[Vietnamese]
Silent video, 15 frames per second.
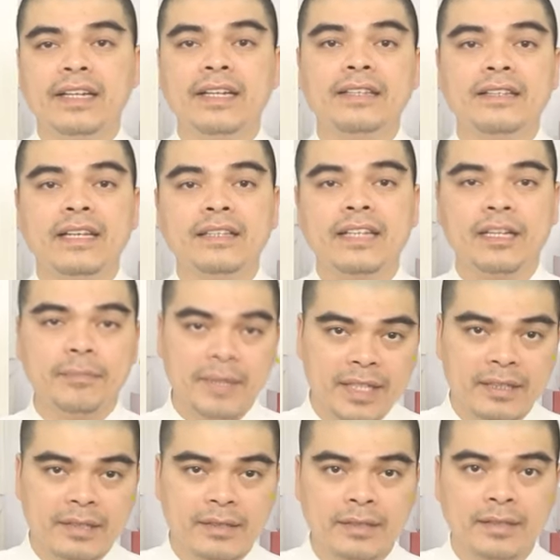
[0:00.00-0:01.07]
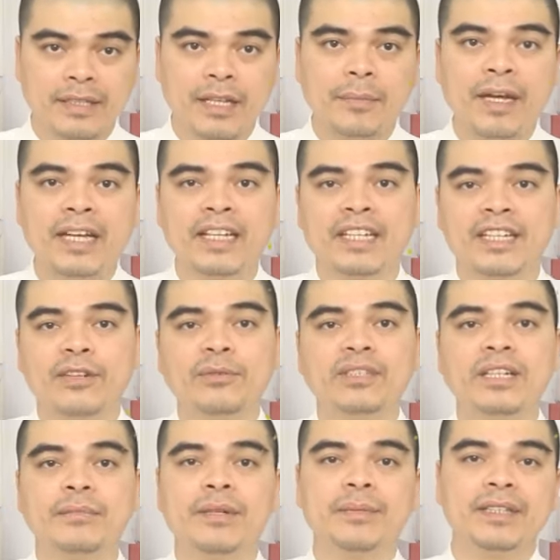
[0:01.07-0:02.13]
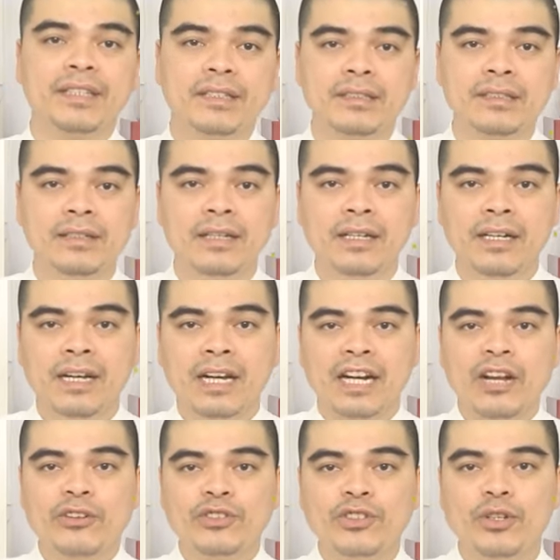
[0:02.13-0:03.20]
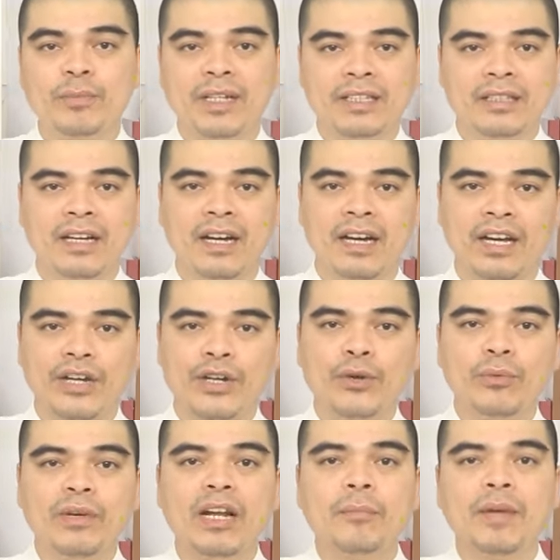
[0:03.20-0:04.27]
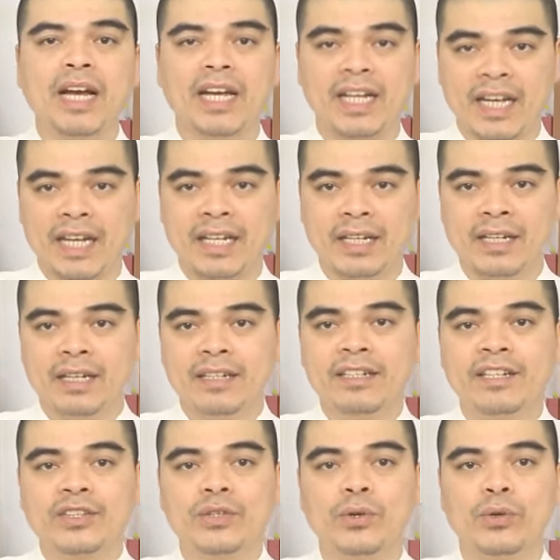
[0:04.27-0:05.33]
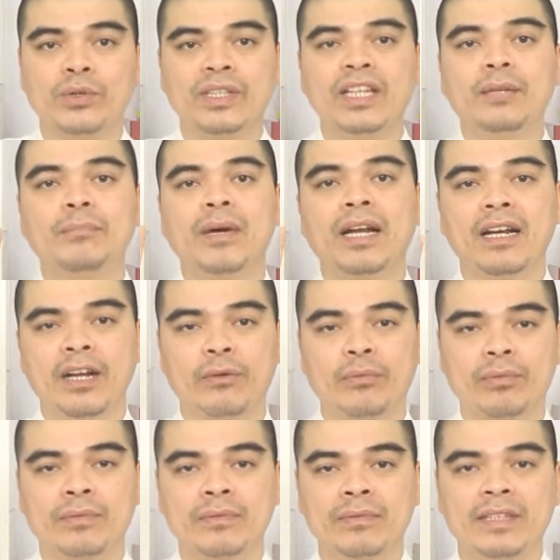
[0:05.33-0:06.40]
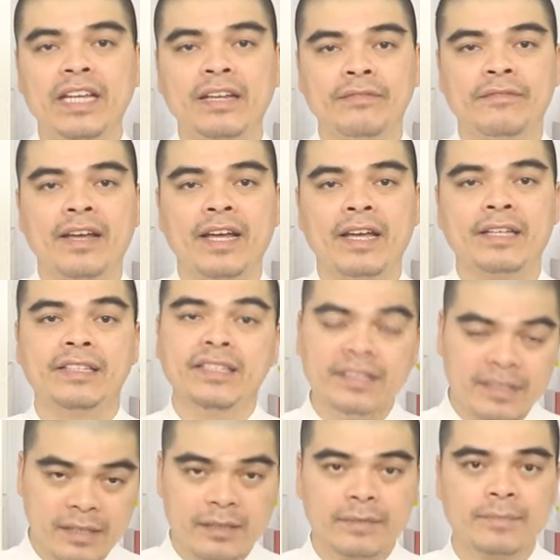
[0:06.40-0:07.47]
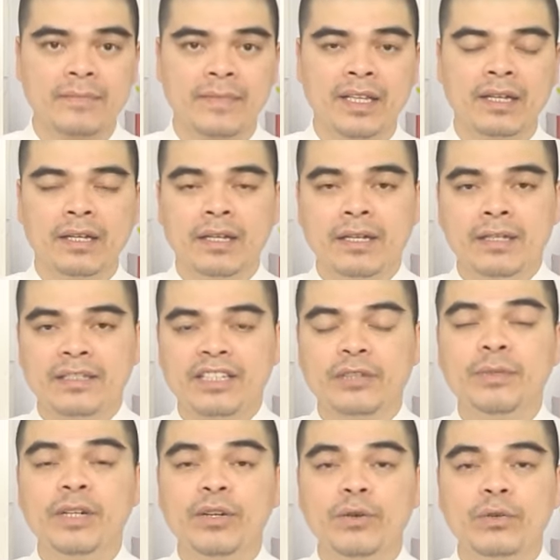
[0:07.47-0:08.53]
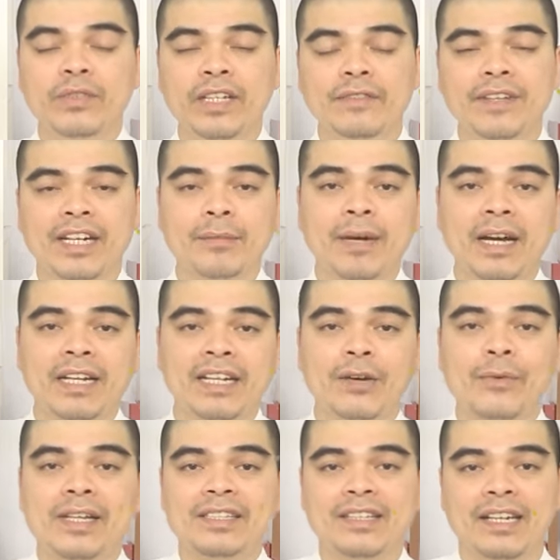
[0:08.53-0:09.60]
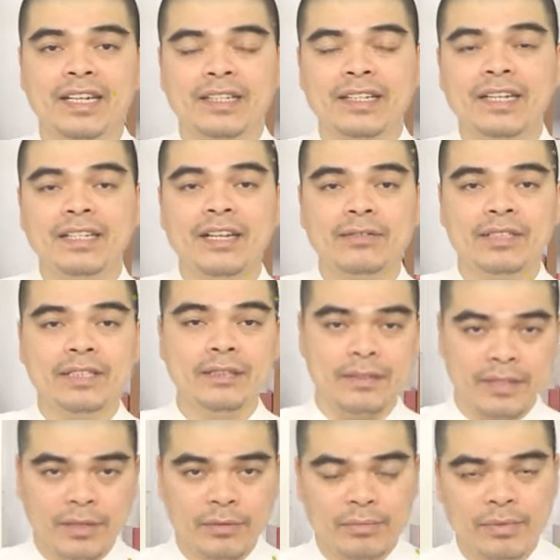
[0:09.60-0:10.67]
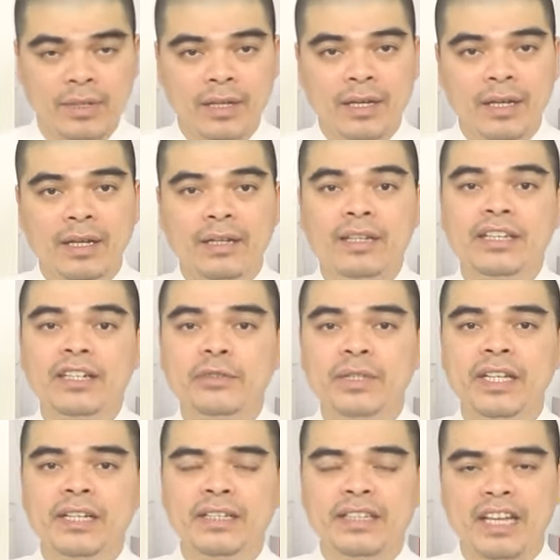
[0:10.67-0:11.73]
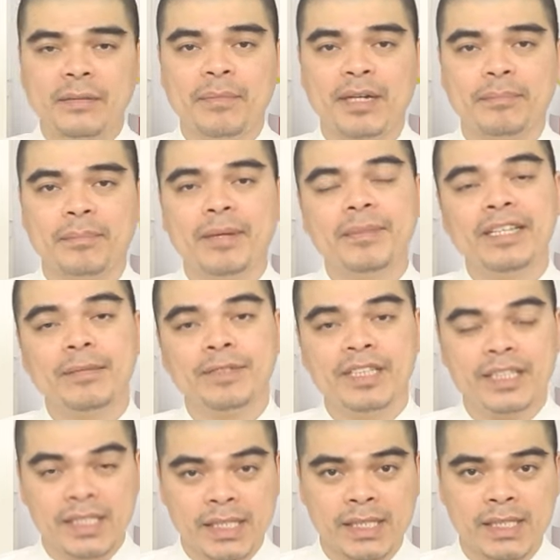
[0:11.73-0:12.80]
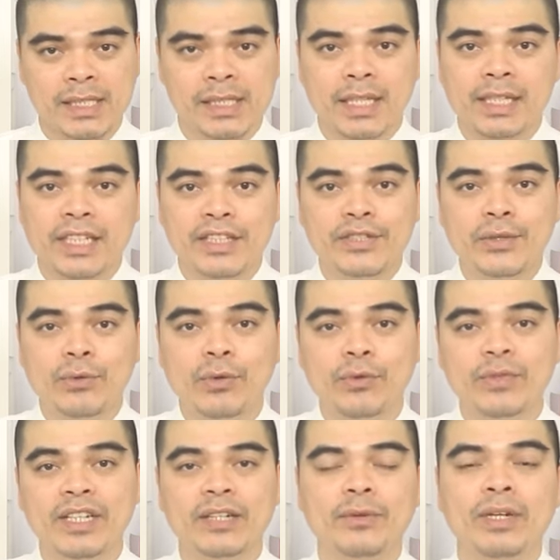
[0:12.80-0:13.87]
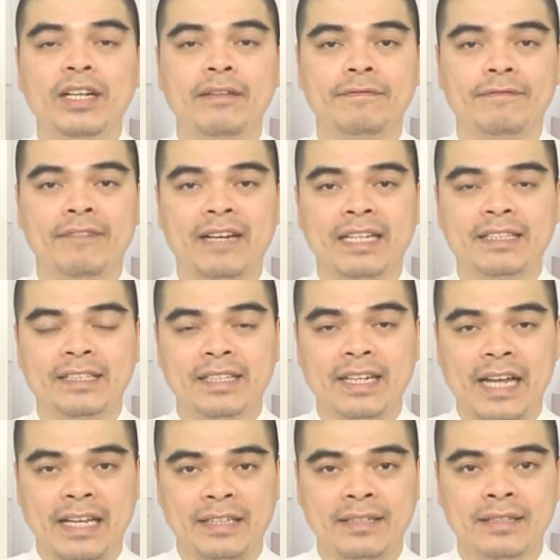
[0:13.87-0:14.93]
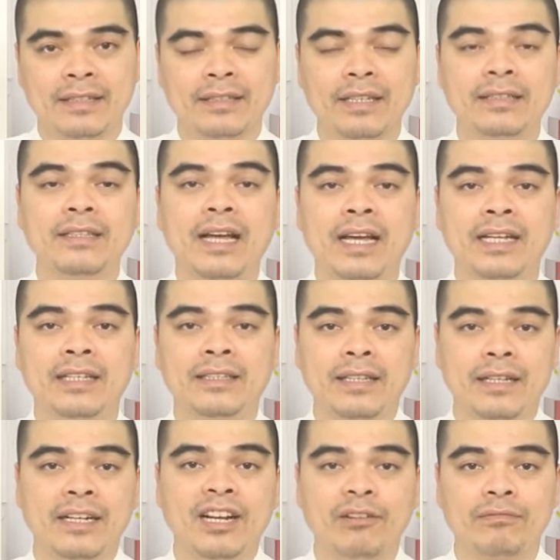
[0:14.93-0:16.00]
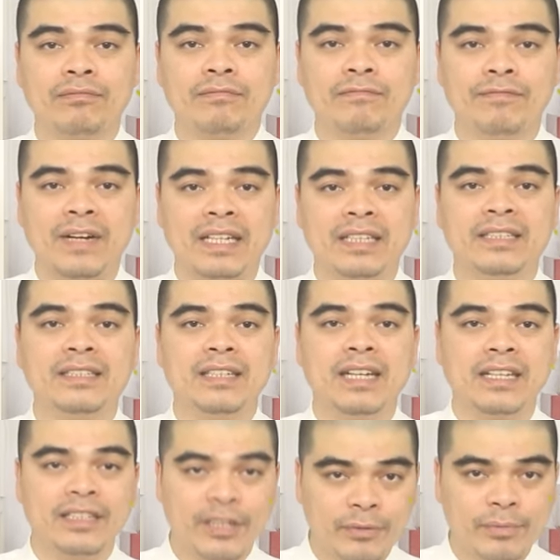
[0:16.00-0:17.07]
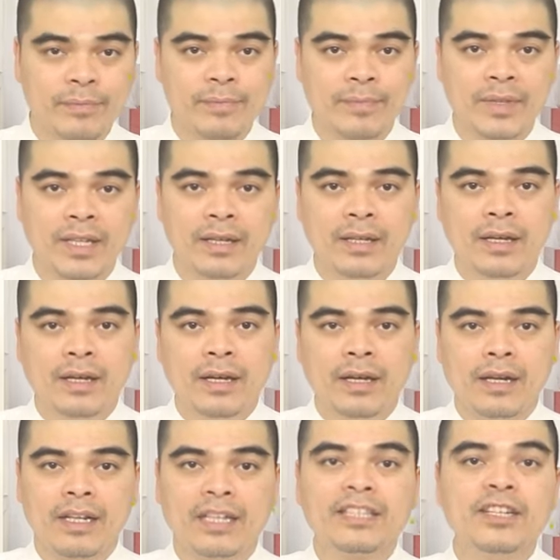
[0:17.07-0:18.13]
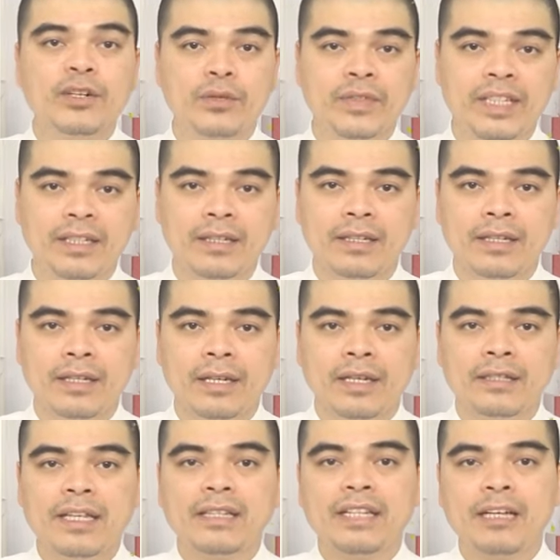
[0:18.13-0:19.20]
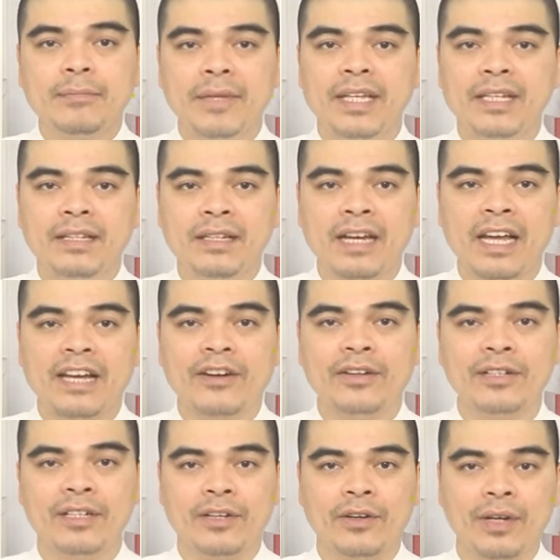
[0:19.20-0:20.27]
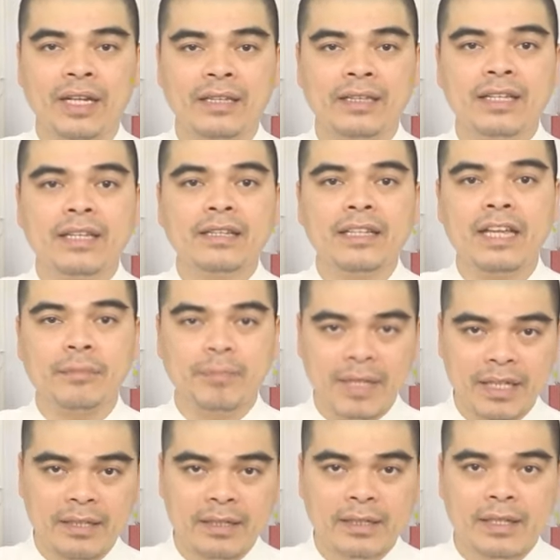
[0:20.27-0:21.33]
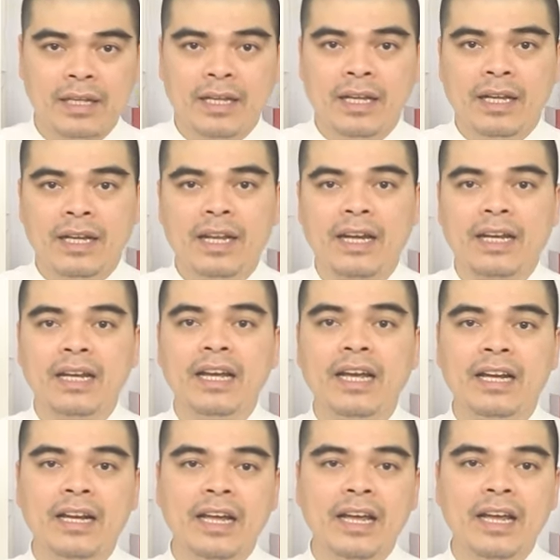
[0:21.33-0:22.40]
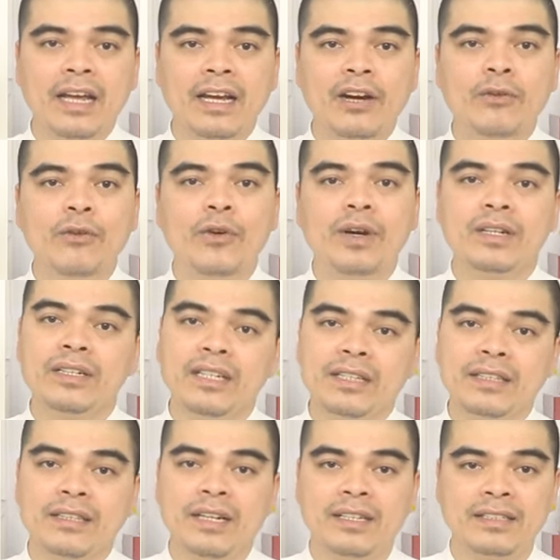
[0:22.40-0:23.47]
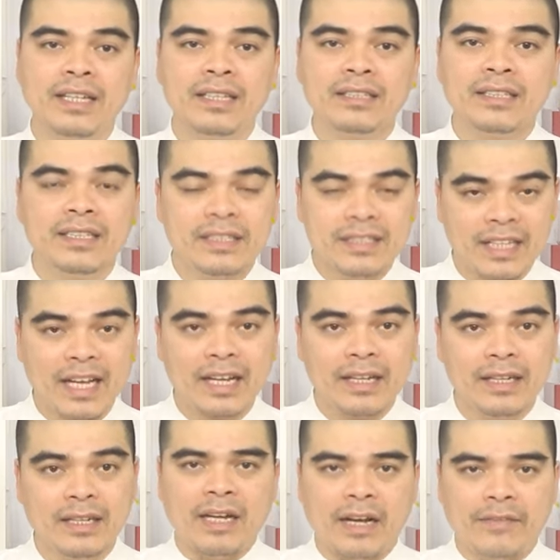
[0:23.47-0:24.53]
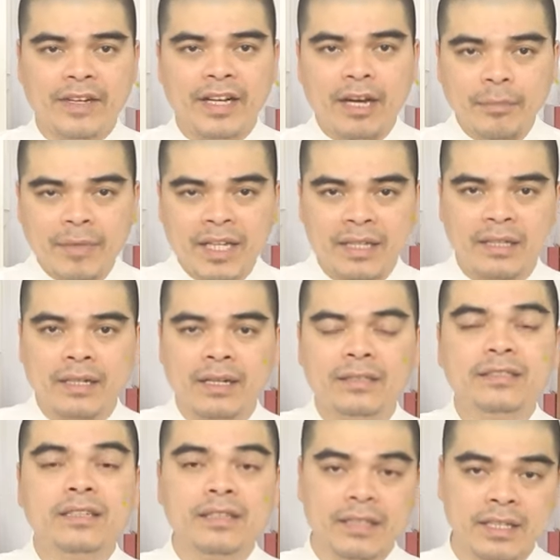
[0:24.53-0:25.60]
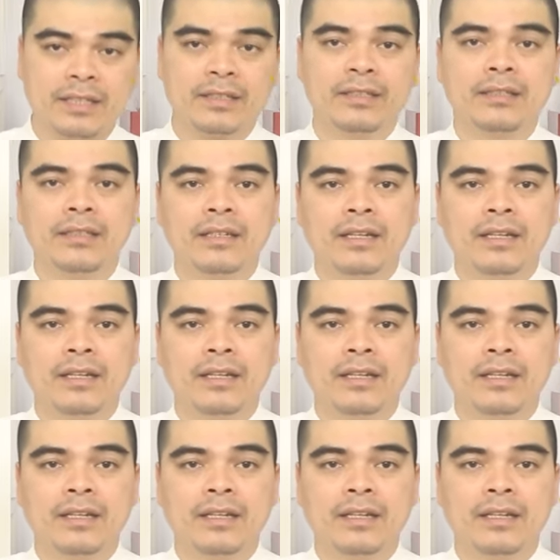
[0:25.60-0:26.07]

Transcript: đến Tết Thanh Minh năm 2024, lau dọn bàn thờ đúng 5 ngày này được tổ tiên ban lộc, tiền về như nước. Chào mừng quý vị và các bạn đã quay trở lại kênh Đạo sĩ Tử Thông. Lời đầu tiên, thay mặt 30 tập chương trình, xin kính chúc quý vị luôn gặp vạn sự lành, tấn tài, tấn lộc, vạn sự hanh thông. Kính thưa quý vị, Tết Thanh Minh hay còn được gọi là Tiết Thanh Minh là cái ngày lễ không có ấn định thời gian chính xác cả về âm lịch lẫn dương lịch.